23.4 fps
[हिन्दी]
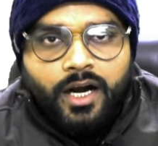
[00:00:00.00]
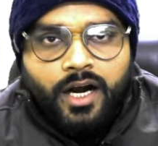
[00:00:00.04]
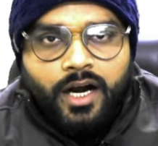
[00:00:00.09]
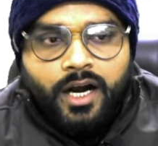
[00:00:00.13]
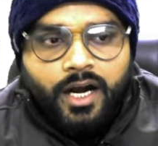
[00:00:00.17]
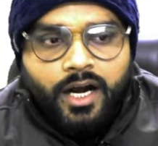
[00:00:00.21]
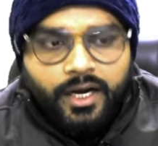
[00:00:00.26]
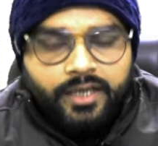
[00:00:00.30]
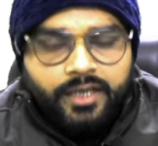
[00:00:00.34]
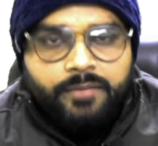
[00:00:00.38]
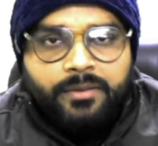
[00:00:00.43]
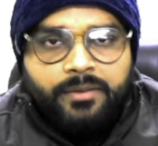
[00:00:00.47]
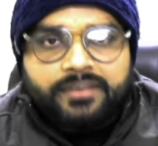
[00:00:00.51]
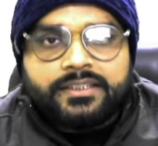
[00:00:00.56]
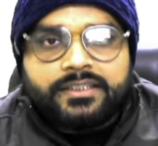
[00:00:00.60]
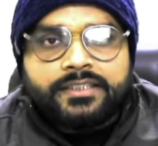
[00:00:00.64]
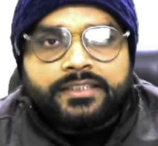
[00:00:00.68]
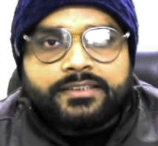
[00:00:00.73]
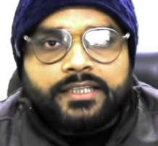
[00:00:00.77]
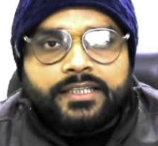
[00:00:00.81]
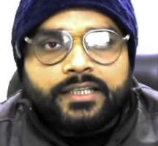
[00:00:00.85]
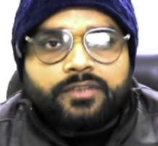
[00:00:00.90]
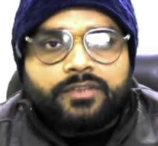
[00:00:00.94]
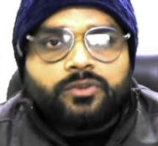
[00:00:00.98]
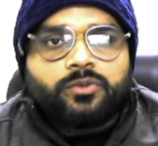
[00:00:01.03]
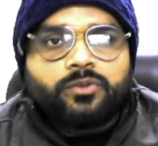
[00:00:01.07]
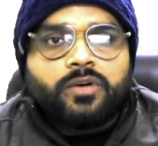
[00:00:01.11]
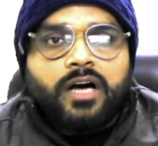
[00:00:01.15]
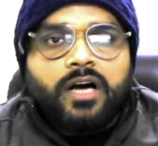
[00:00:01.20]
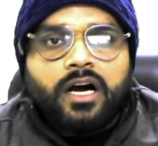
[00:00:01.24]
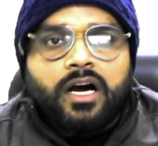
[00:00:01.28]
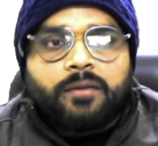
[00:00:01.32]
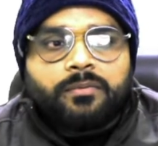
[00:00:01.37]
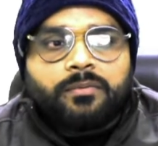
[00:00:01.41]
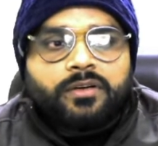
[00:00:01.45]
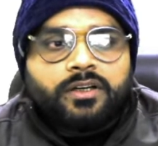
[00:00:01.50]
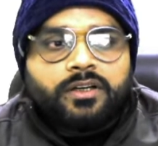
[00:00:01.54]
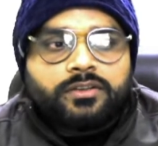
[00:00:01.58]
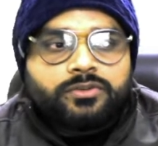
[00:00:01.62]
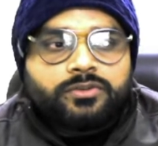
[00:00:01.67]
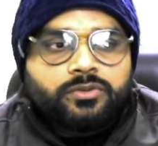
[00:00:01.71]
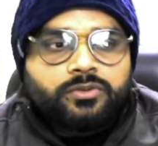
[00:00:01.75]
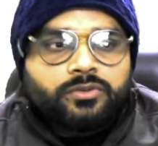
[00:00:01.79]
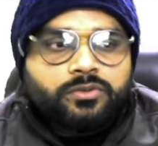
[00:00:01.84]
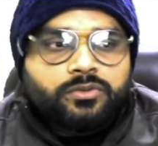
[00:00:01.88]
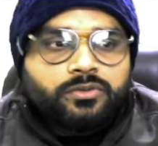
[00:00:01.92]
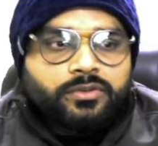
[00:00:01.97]
अगर बात की जाए तो आपका
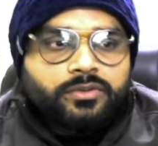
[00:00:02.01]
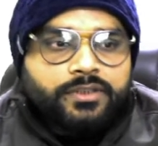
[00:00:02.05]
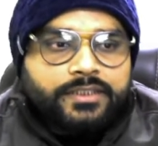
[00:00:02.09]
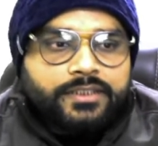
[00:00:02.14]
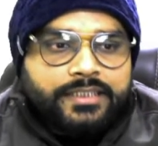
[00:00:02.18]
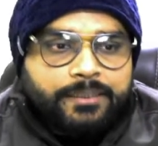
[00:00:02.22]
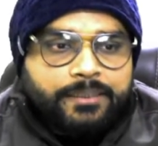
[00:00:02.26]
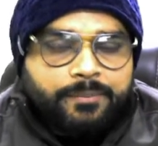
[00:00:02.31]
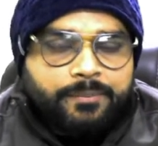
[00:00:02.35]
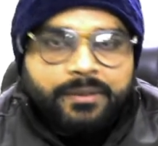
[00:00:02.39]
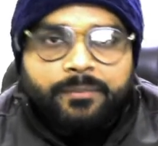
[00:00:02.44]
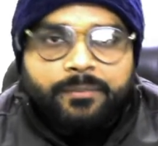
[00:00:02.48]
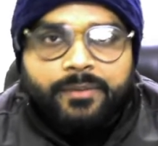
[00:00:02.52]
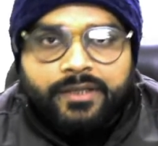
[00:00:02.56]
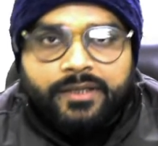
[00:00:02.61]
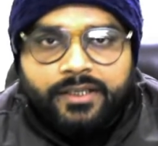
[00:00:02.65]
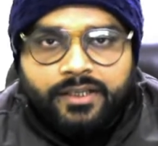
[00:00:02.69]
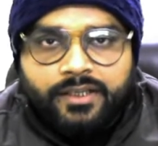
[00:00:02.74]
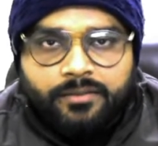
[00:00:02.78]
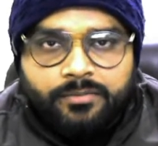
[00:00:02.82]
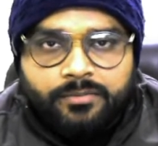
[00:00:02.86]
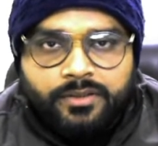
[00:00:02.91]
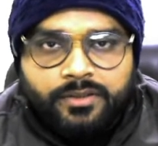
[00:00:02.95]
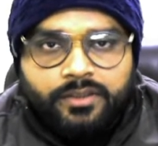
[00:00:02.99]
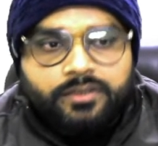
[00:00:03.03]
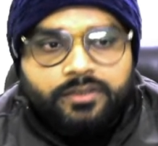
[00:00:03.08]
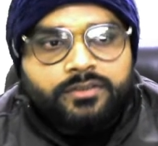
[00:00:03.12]
जो ये पेपर है आपका